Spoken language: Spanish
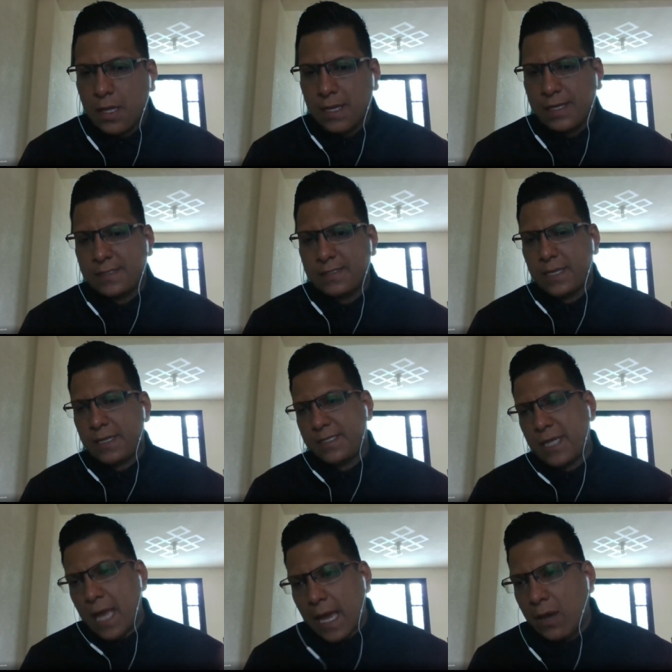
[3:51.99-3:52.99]
este,
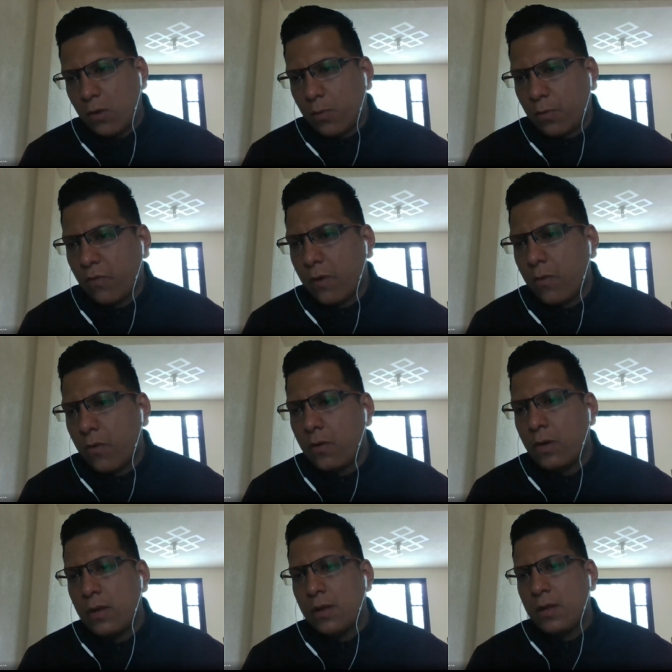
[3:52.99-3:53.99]
sí háganlo, por
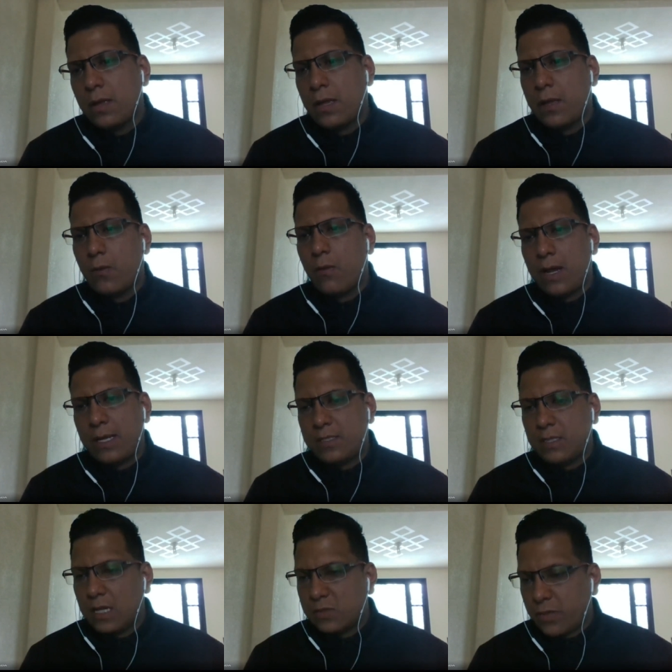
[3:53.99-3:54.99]
favor e igual
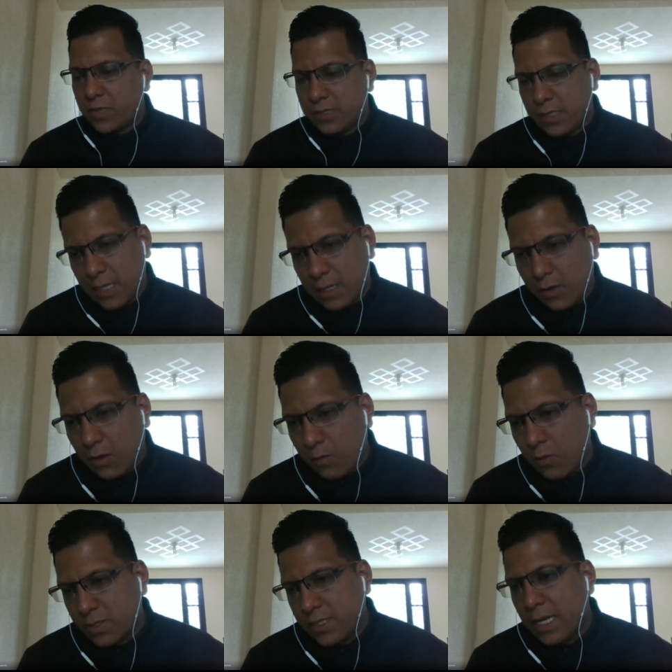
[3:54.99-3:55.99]
esta les voy a enseñar
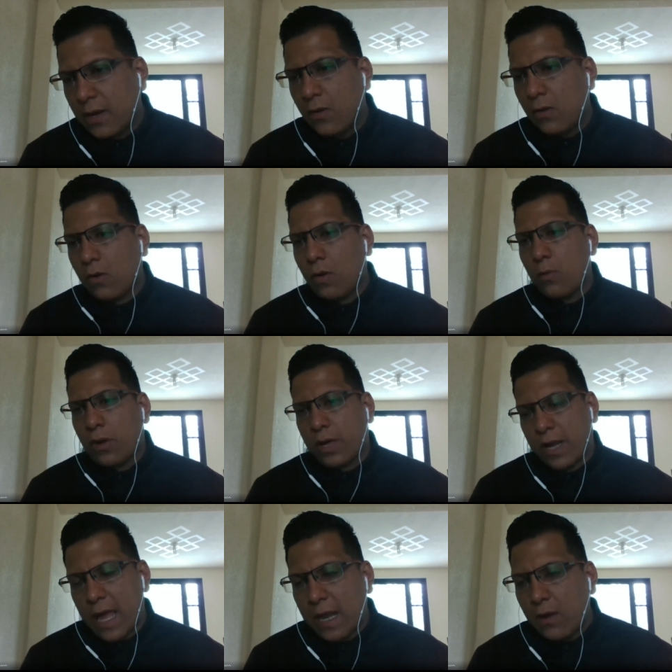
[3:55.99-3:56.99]
cómo hacerlo, cómo
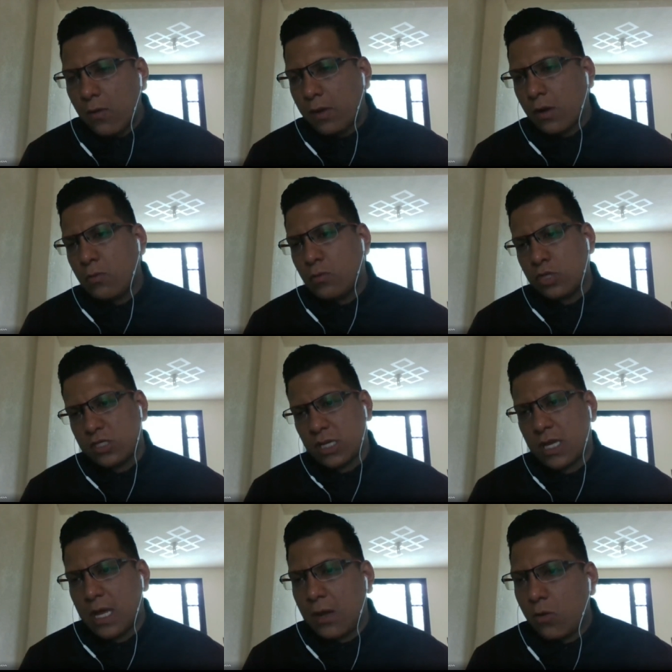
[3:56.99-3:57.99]
crearlo y cómo
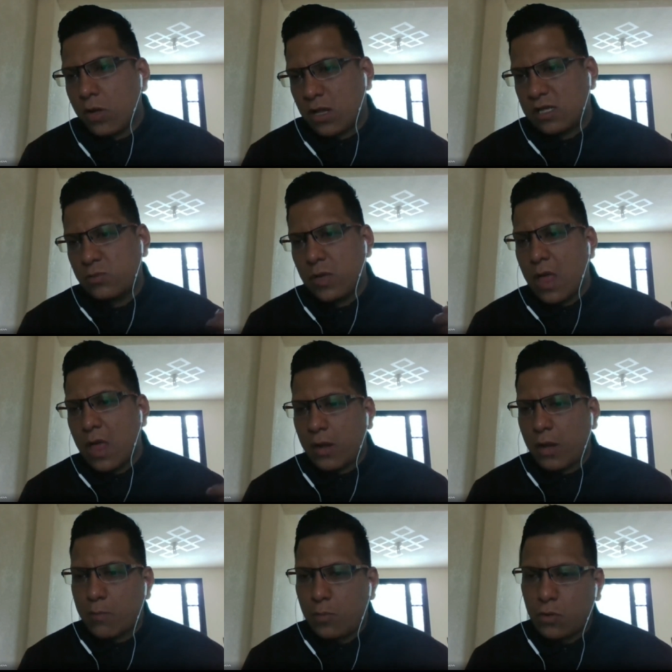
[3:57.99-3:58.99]
diseñarlo y les voy a dar
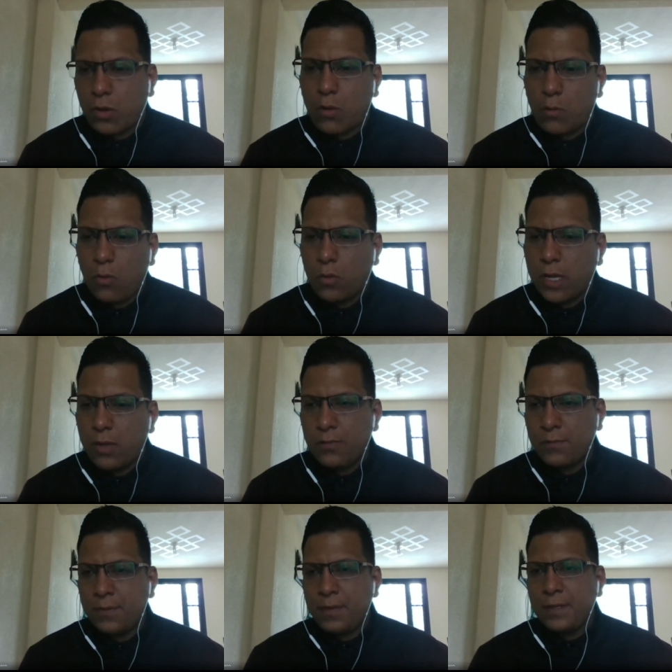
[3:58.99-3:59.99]
un ejemplo de cómo lo quiero.